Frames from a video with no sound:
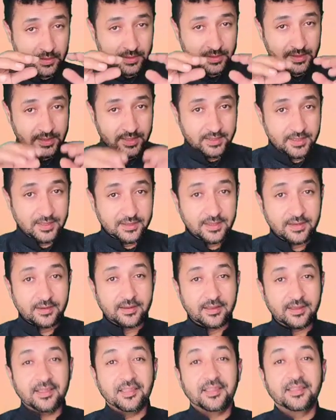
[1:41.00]

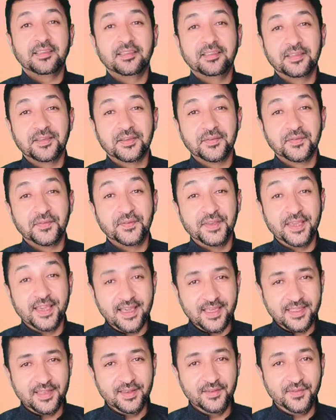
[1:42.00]
سنتطرق في
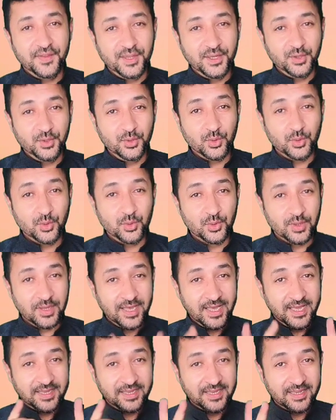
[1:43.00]
هذا الفيديو
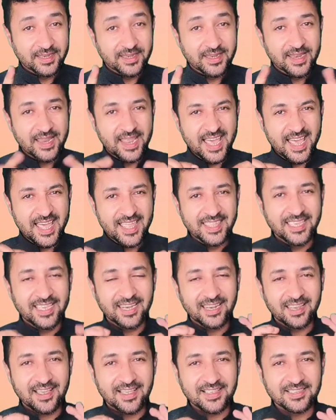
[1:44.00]
عن هذه
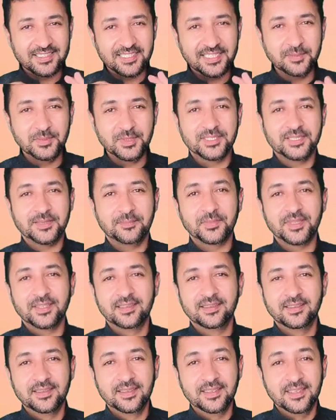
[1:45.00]
الخاصية بالضبط
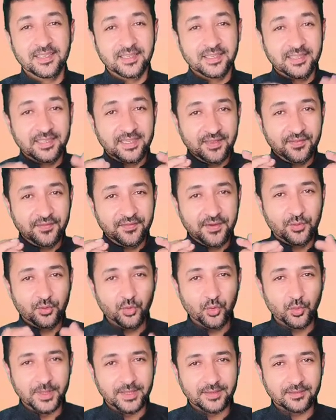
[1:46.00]
كيف
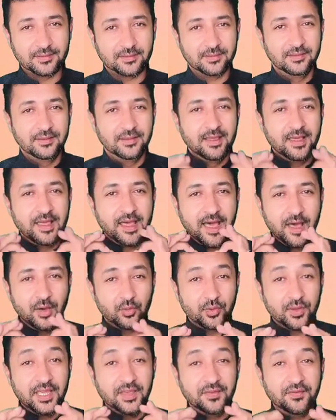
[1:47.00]
نضبط
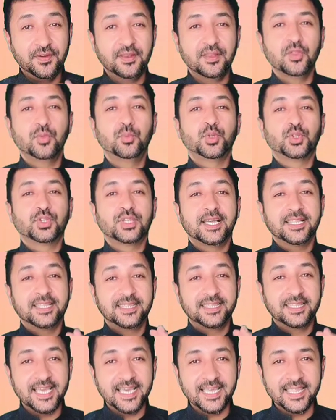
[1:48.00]
أو كيف نضبط
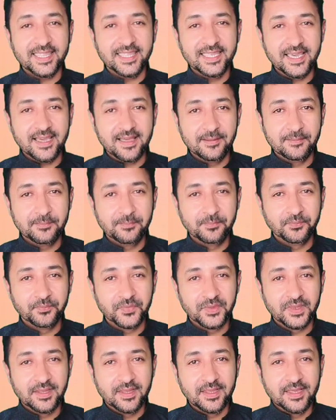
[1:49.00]
التغذية
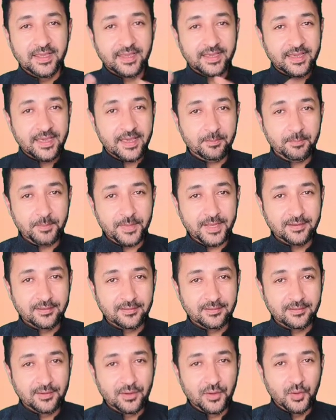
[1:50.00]

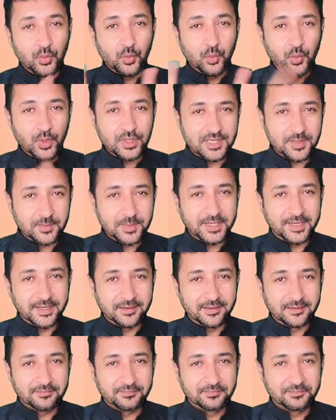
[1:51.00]
كما وزمنا